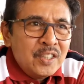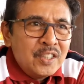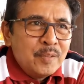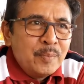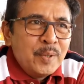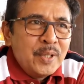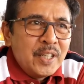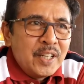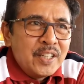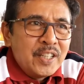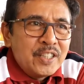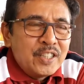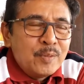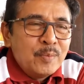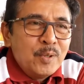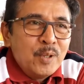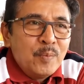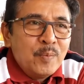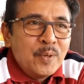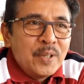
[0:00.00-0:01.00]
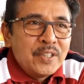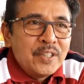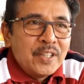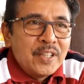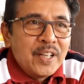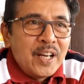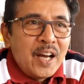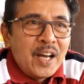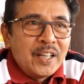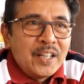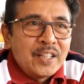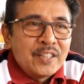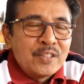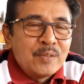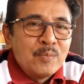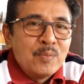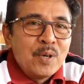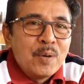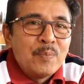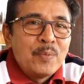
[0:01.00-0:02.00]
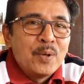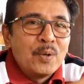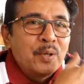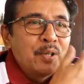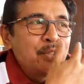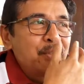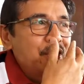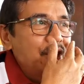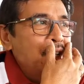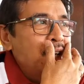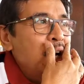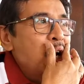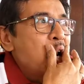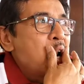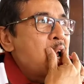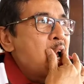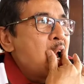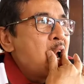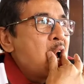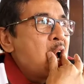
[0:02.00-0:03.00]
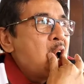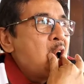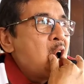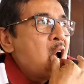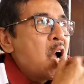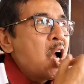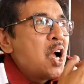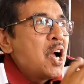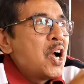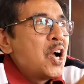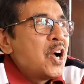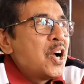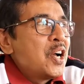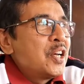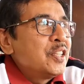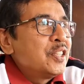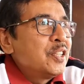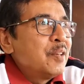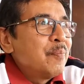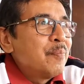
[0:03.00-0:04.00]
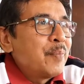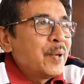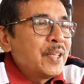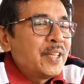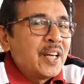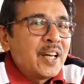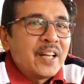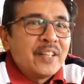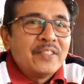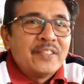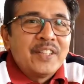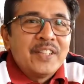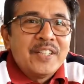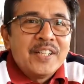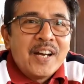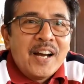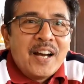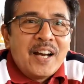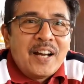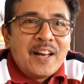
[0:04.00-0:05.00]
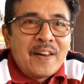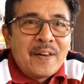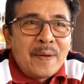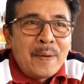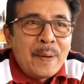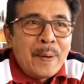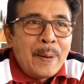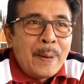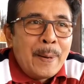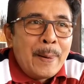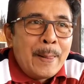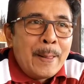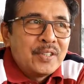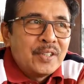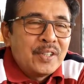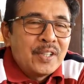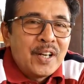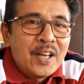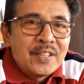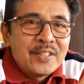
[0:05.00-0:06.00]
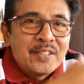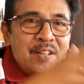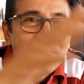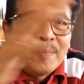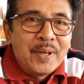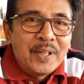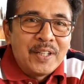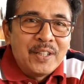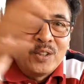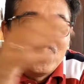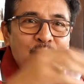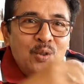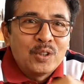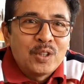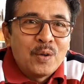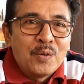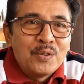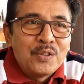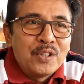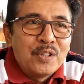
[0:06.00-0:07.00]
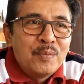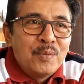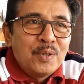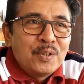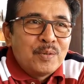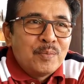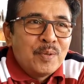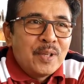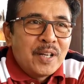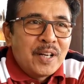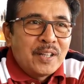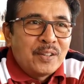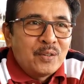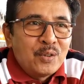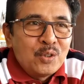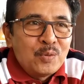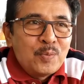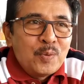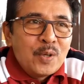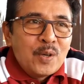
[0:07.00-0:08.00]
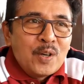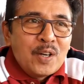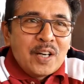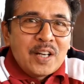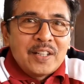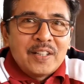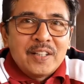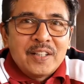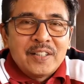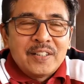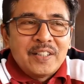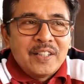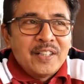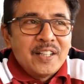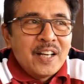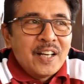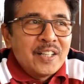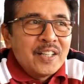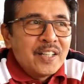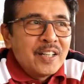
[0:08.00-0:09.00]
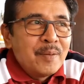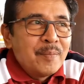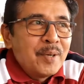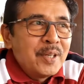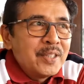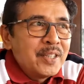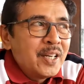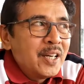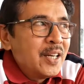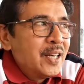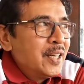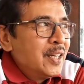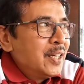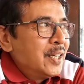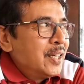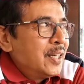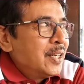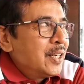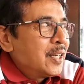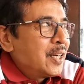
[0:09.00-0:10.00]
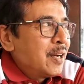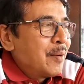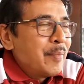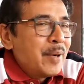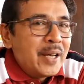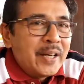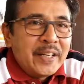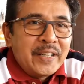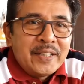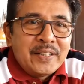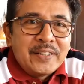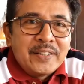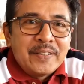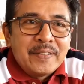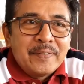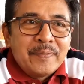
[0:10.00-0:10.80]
Sebenarnya sebelum ke Jeddah ada sebuah pulau kecil tempat karantina. Setelah zaman itu tahun 1900 pulau karantinanya namanya Kamaren.